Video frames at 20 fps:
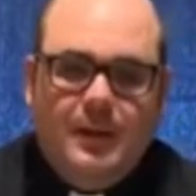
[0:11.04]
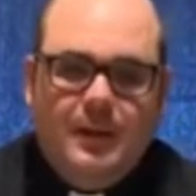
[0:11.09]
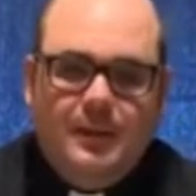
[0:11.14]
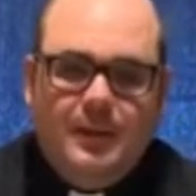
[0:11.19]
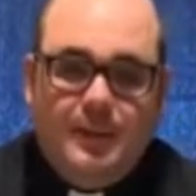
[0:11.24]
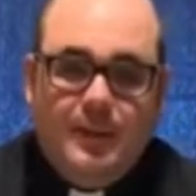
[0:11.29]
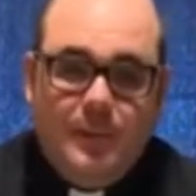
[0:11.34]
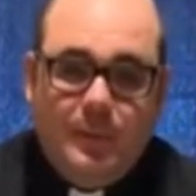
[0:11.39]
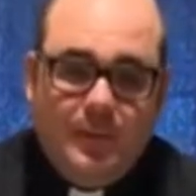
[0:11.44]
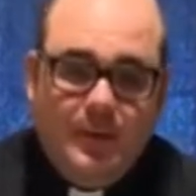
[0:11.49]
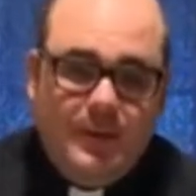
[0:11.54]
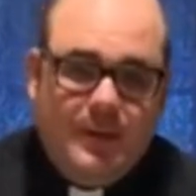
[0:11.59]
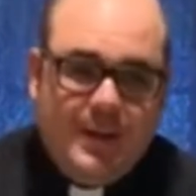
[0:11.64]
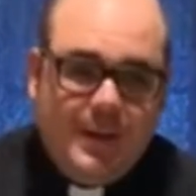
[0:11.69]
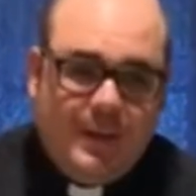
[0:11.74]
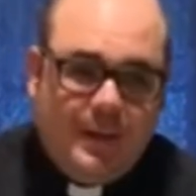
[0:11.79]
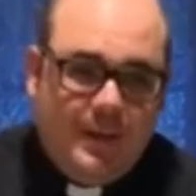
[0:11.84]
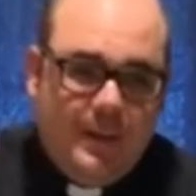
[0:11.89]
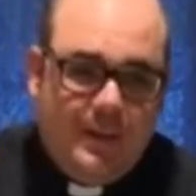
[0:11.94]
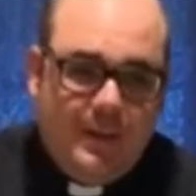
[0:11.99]
Después de
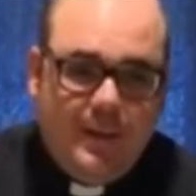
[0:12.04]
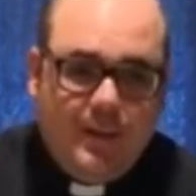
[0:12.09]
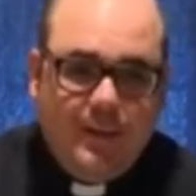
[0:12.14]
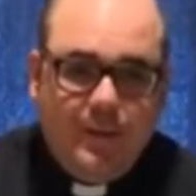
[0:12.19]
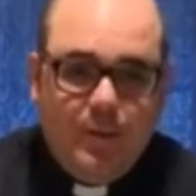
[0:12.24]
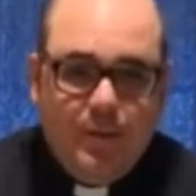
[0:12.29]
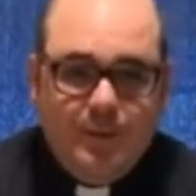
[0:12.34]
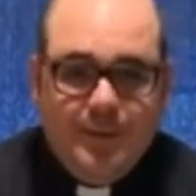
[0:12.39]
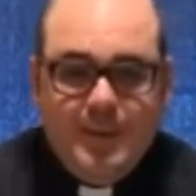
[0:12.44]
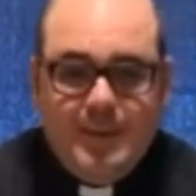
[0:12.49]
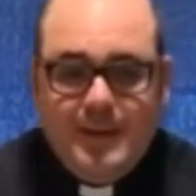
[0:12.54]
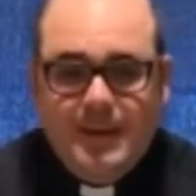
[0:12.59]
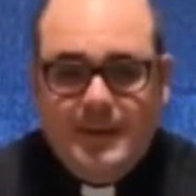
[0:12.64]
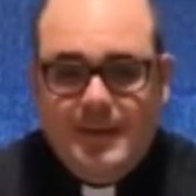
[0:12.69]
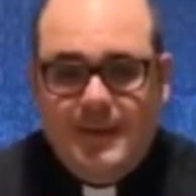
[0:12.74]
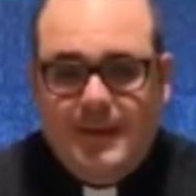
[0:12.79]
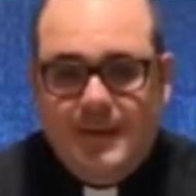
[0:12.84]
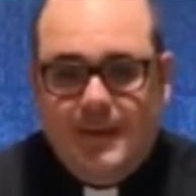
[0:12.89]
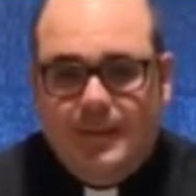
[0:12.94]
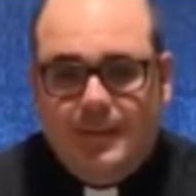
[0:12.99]
la celebración de ayer,